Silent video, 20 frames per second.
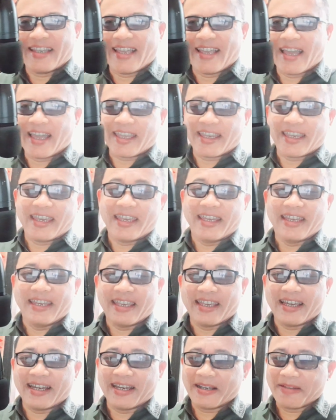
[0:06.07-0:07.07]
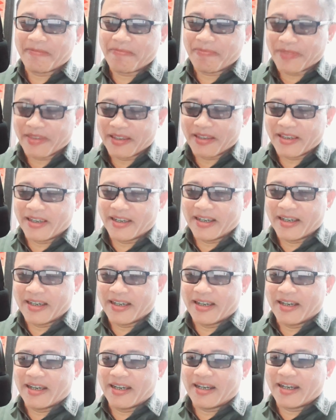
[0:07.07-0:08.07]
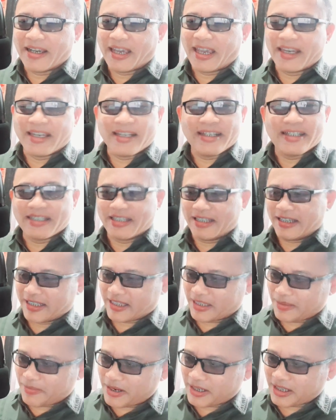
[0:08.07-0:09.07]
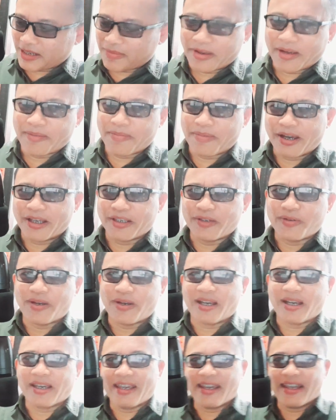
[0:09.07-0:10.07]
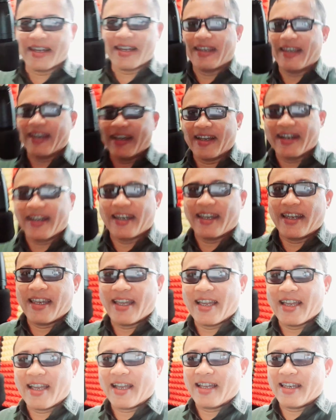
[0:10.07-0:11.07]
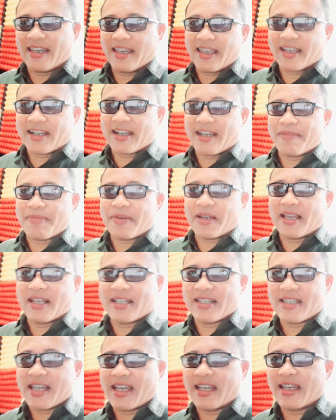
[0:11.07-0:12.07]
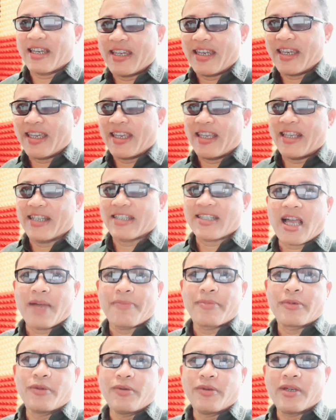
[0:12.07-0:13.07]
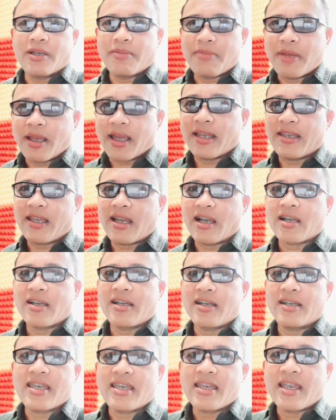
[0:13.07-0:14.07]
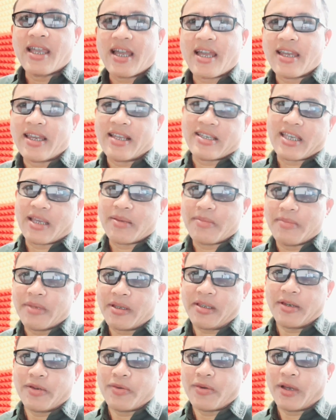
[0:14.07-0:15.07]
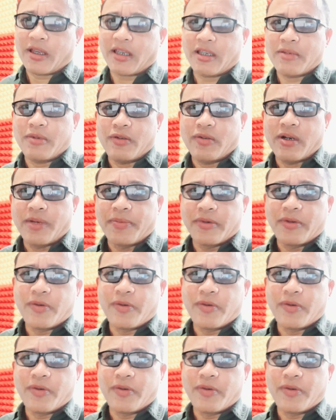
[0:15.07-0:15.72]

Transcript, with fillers: hari ini ya eh, edisi teman-teman Banyuwangian yang dihadirkan pada siang ini di Sabtu lembaran yang ke-3 Desember 2022